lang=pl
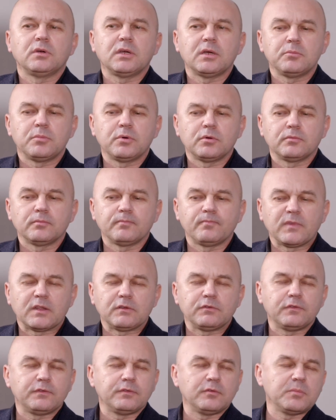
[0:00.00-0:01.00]
gębą
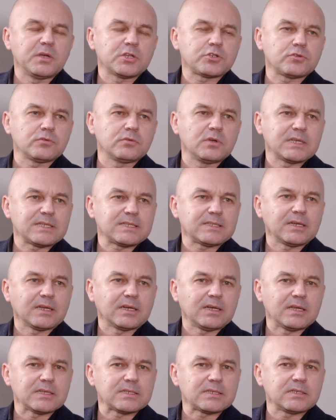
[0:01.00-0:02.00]
w, w meczu
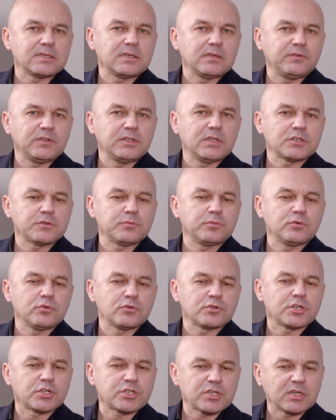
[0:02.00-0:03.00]
Ekstraklasy i widać
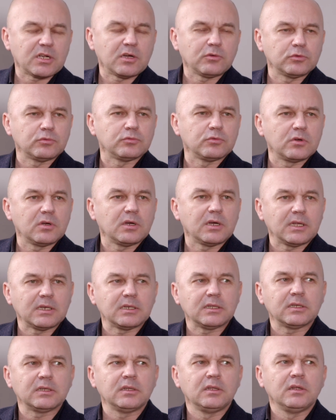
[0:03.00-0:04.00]
było, że czekał długo,
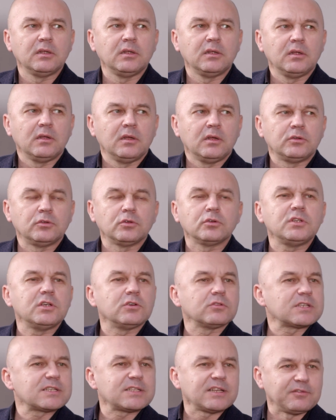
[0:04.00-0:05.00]
ale no
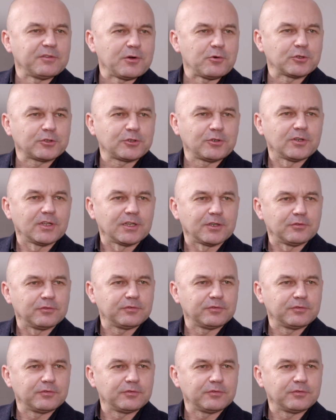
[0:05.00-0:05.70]
nie odstawał od kolegów. No